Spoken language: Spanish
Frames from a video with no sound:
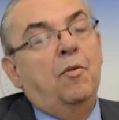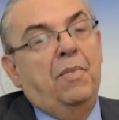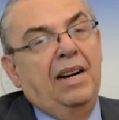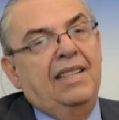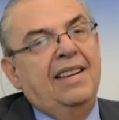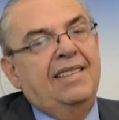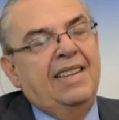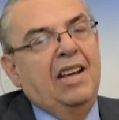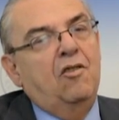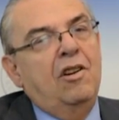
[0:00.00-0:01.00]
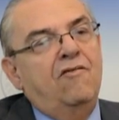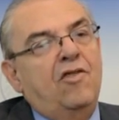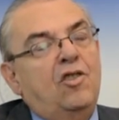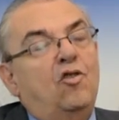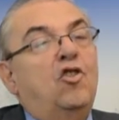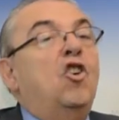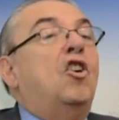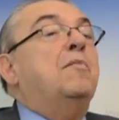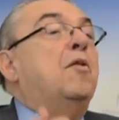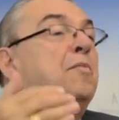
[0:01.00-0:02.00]
por parte de Sedano el esfuerzo,
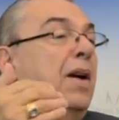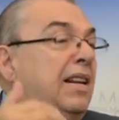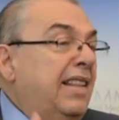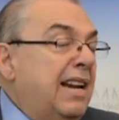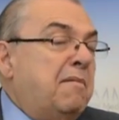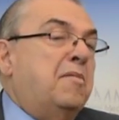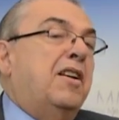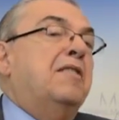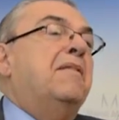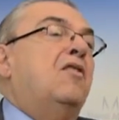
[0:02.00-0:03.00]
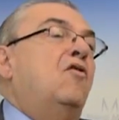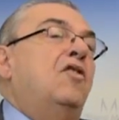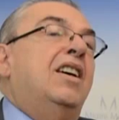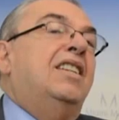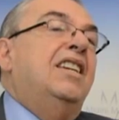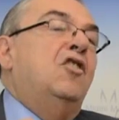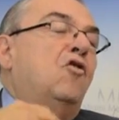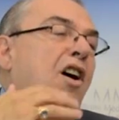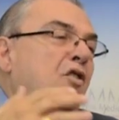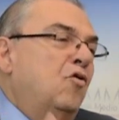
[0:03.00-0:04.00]
sino que por parte de la propia Camacol es quien
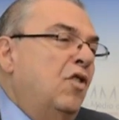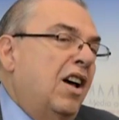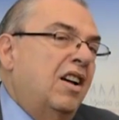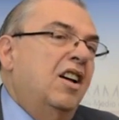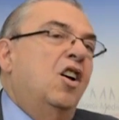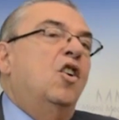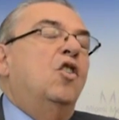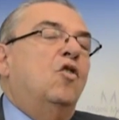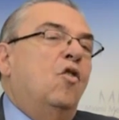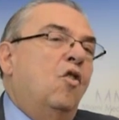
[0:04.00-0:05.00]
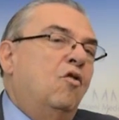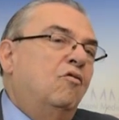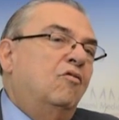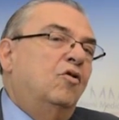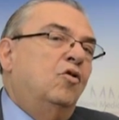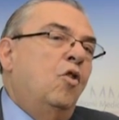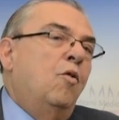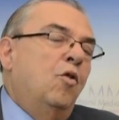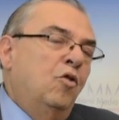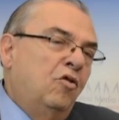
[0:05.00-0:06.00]
nos ayuda con
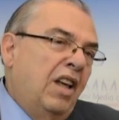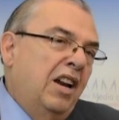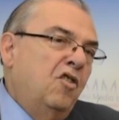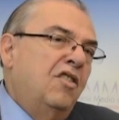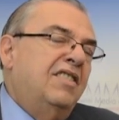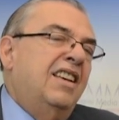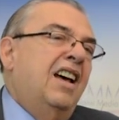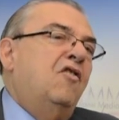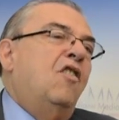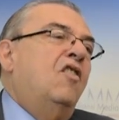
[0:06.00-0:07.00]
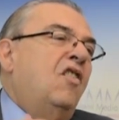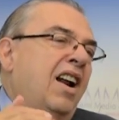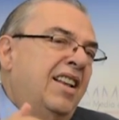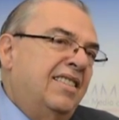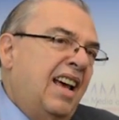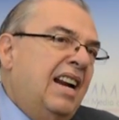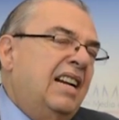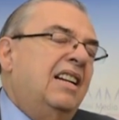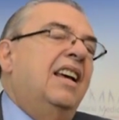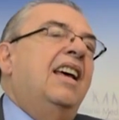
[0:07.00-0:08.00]
los voluntarios de Sedano a organizar
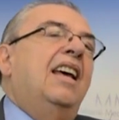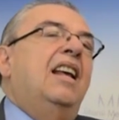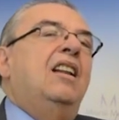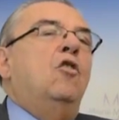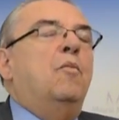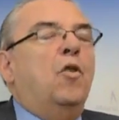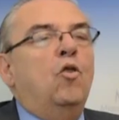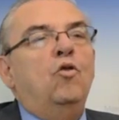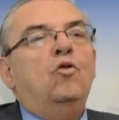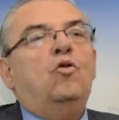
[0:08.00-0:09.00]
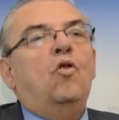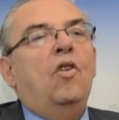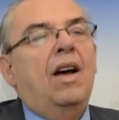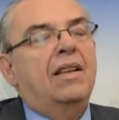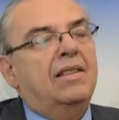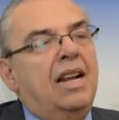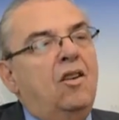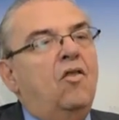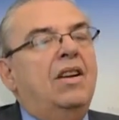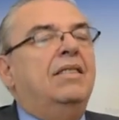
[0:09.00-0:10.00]
los productos, a
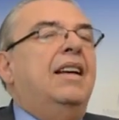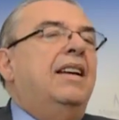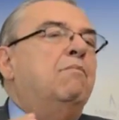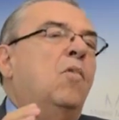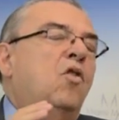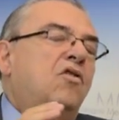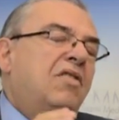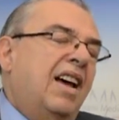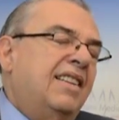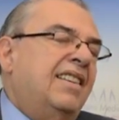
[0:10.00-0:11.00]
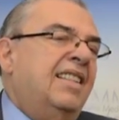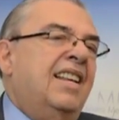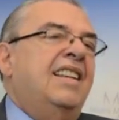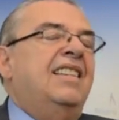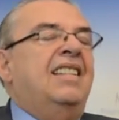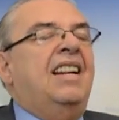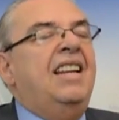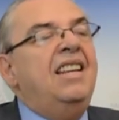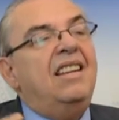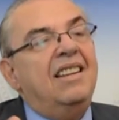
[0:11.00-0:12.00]
hacerlos en bolsas, etcétera,
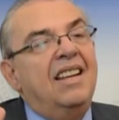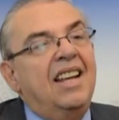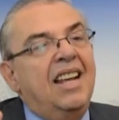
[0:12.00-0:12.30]
etcétera. Y